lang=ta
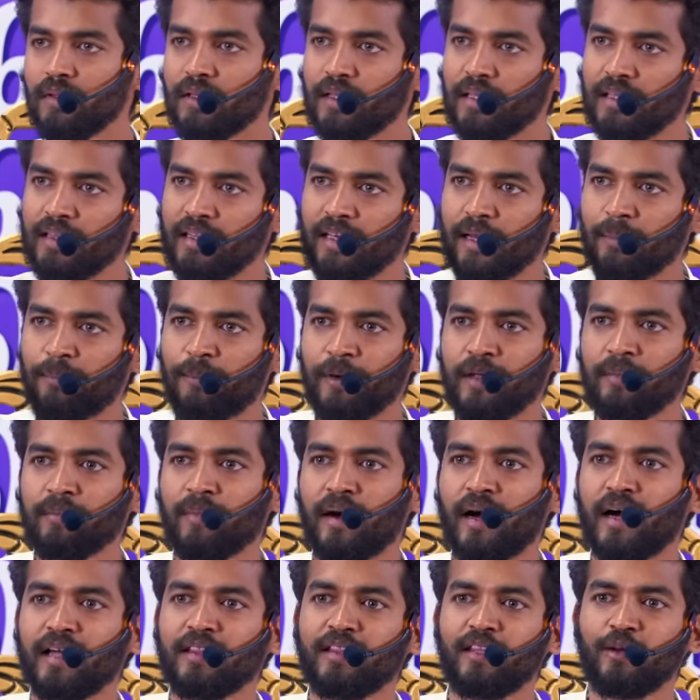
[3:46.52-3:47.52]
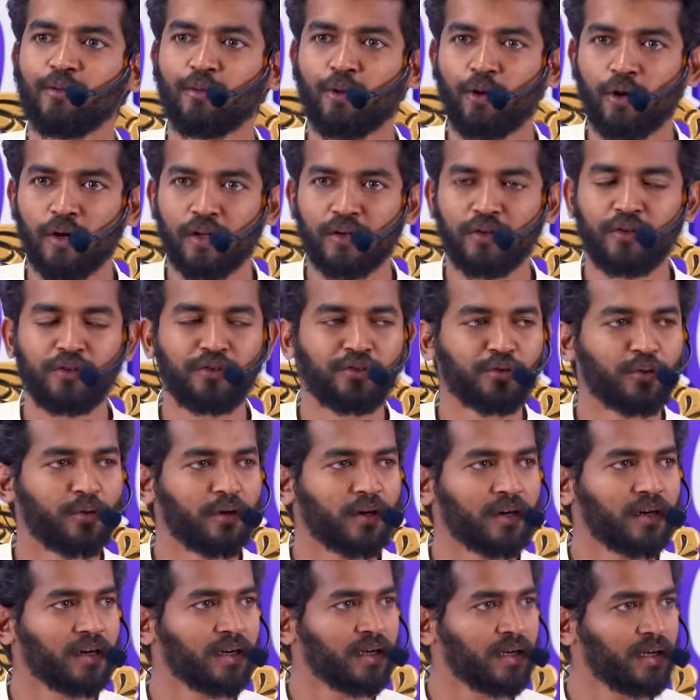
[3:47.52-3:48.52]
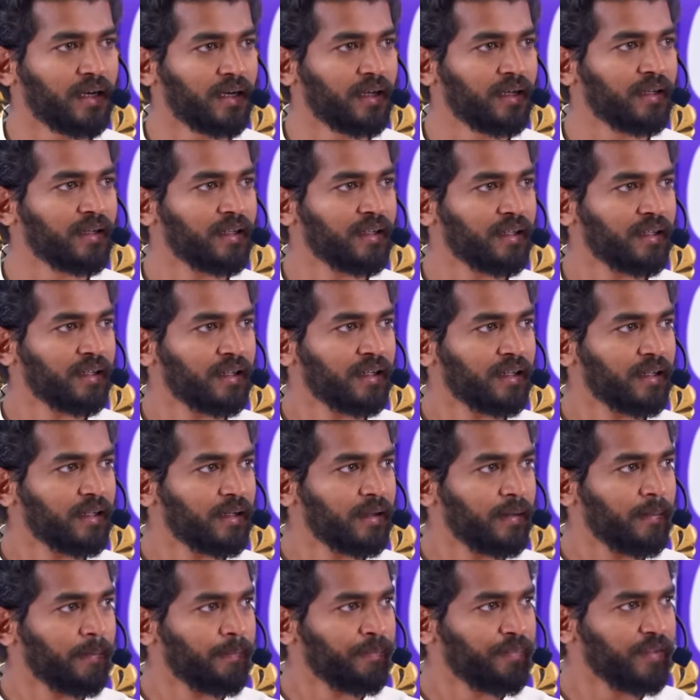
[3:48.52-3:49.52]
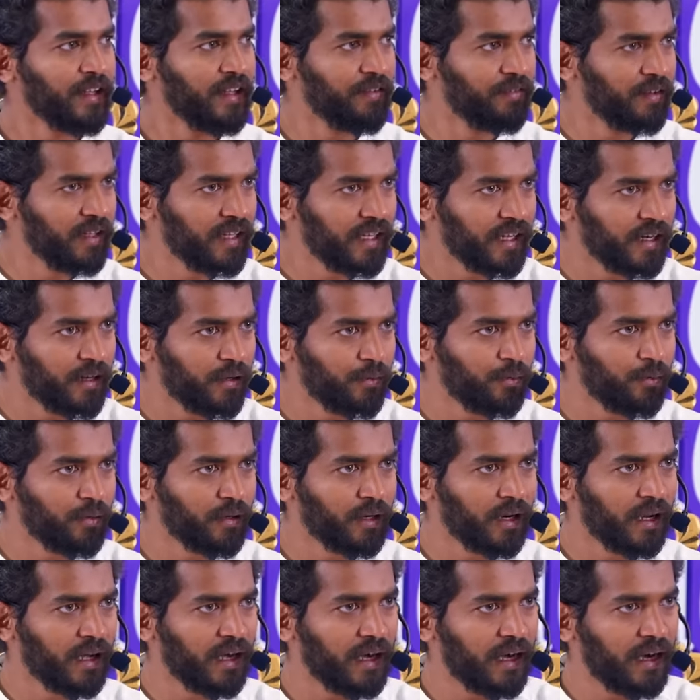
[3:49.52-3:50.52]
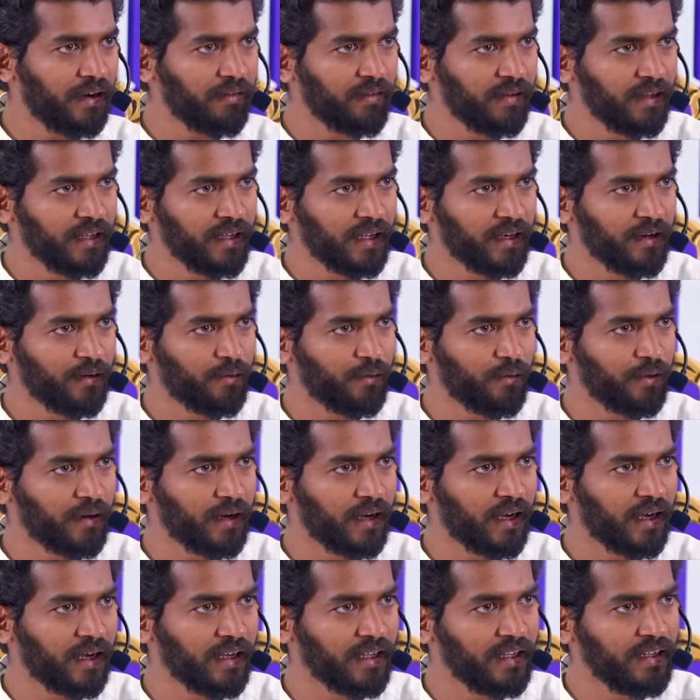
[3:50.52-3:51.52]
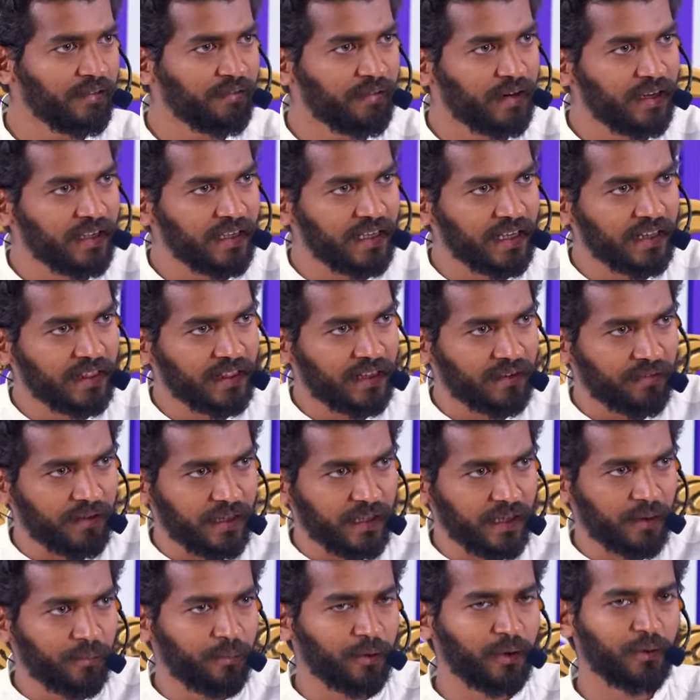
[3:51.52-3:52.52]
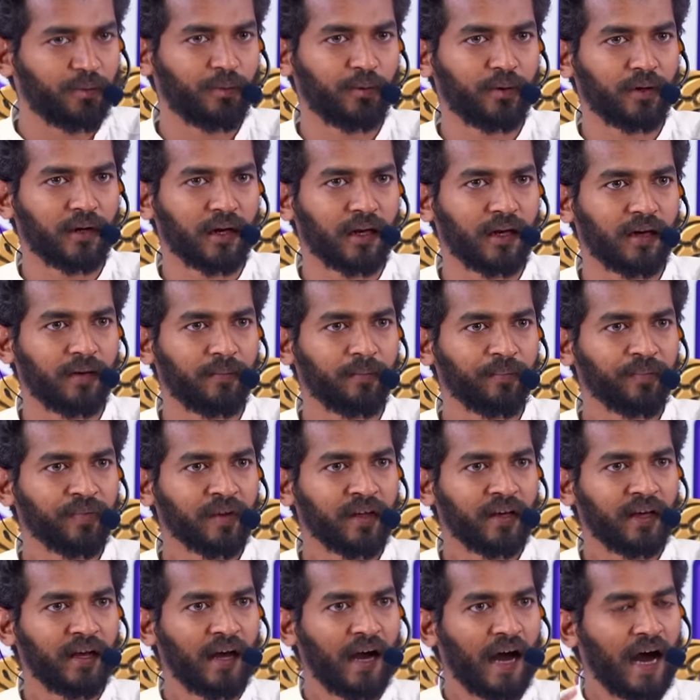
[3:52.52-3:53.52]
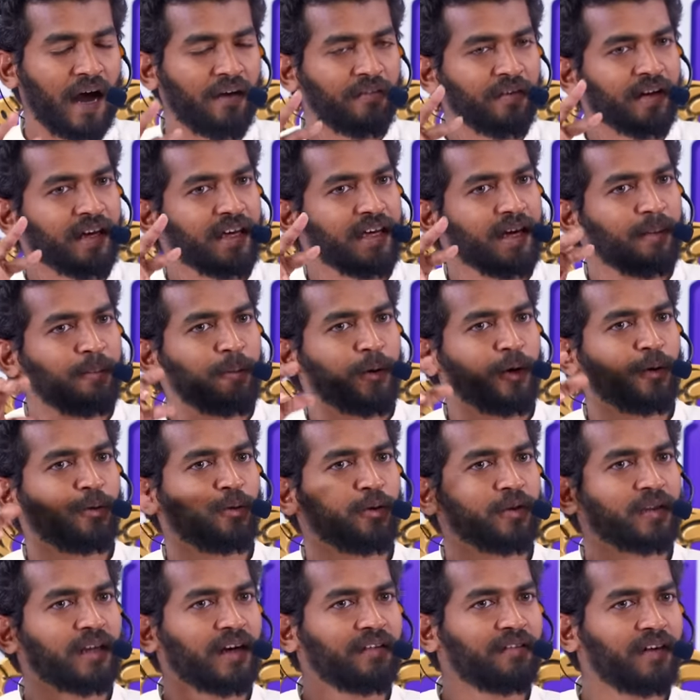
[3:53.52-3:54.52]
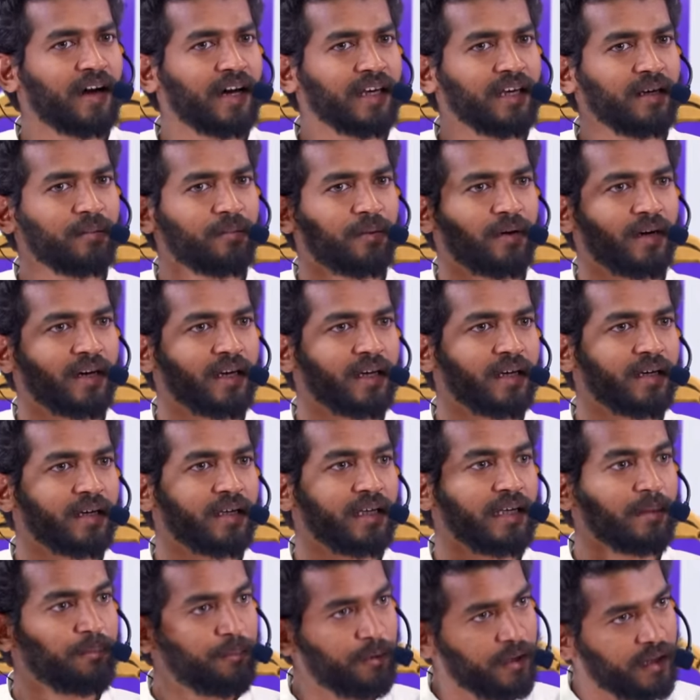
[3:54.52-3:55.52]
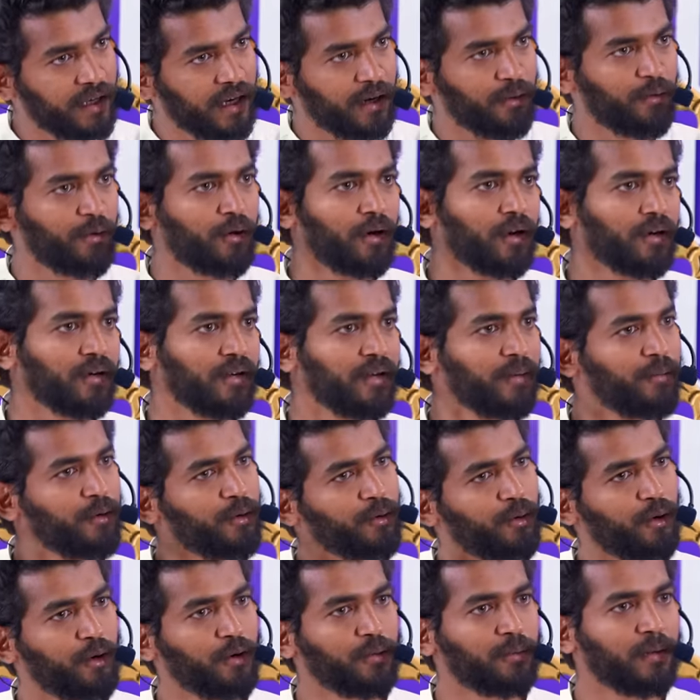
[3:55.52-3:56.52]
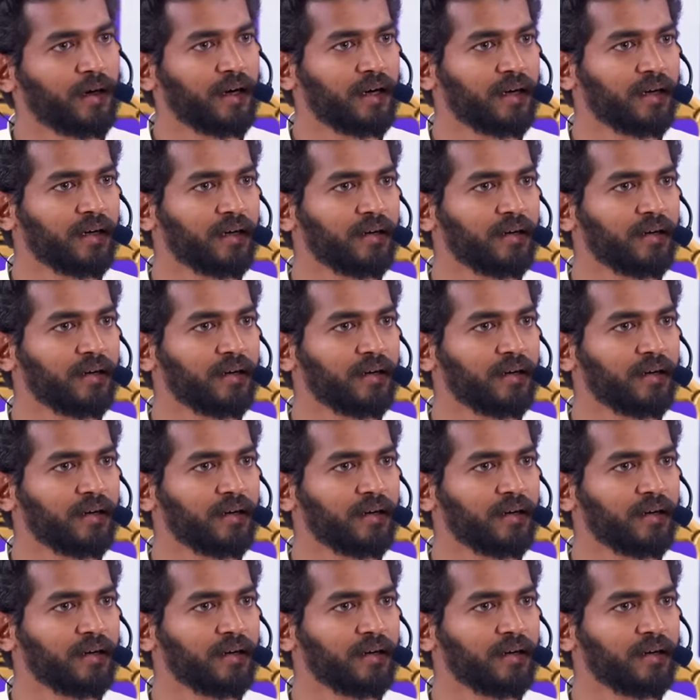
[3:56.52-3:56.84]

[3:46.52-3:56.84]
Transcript: இது எப்படி மாற்றி ஓடணும்னு சொல்கிறேன்னா இவனுக்கு என்ன கொடுக்கலாம் அவளுக்கு என்ன கொடுக்கலாம் இவங்களுக்கு எந்த வழியாக போய் கொடுக்கலாம் அவங்க எப்படி கொடுத்தா வாங்கிப்பாங்க இப்படியே ஓடணும் இப்படி ஓடுமா